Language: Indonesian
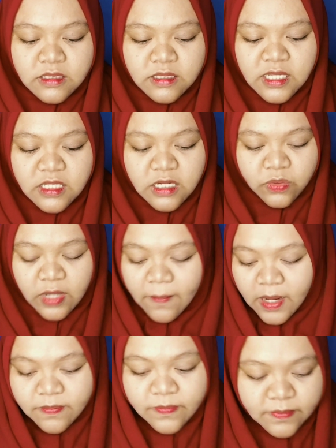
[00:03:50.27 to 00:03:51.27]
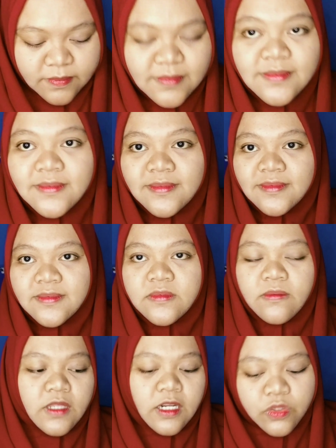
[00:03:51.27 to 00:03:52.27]
nggak terlalu lama
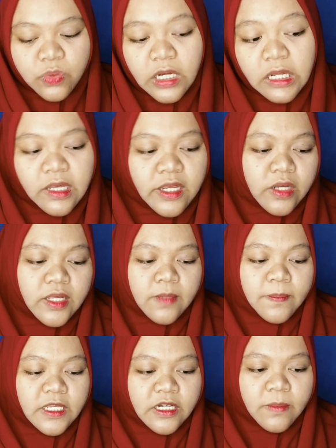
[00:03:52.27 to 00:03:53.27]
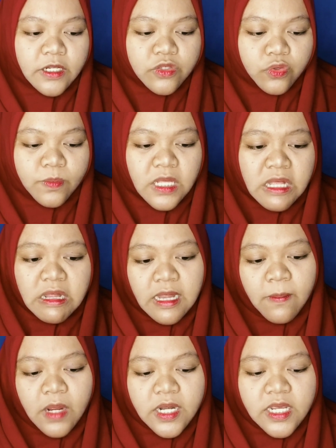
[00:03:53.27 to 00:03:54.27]
karena suka ada ya yang pengirimannya cukup
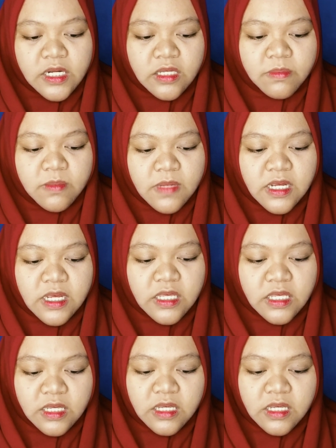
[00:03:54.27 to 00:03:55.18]
lama dari berbagai